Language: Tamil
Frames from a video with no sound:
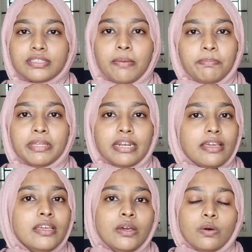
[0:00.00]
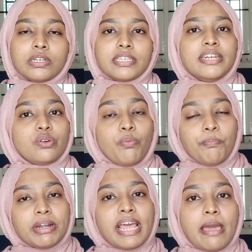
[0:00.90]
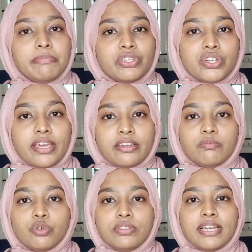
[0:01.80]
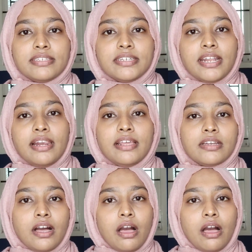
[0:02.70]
தப்பு இல்லை உங்கள் ஸ்கின் ரொம்ப டேமேஜாக இருக்கும்போது அதுக்கு நல்ல